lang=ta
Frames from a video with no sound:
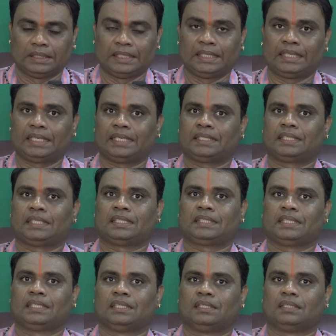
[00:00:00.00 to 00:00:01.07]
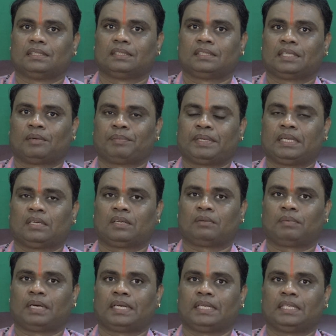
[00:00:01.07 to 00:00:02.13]
இன்றைய தினத்தில் நாம்
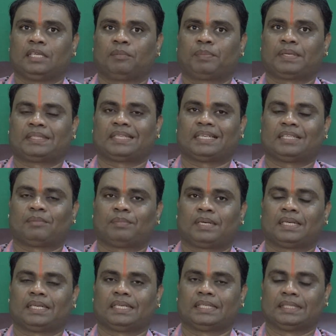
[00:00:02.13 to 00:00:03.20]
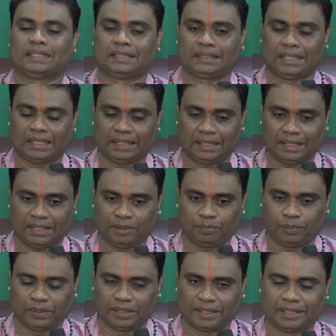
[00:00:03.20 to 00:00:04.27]
எல்லோரும் அறிந்த பிரசாதமான சர்க்கரை
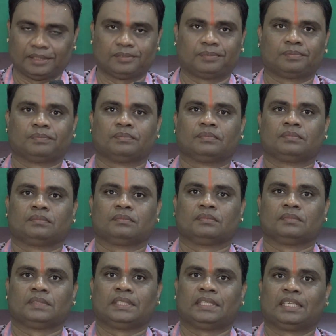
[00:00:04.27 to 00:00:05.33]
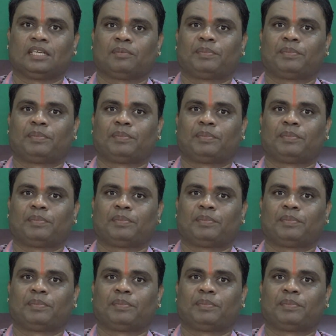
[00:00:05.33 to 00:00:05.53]
பொங்கல் இது என்ன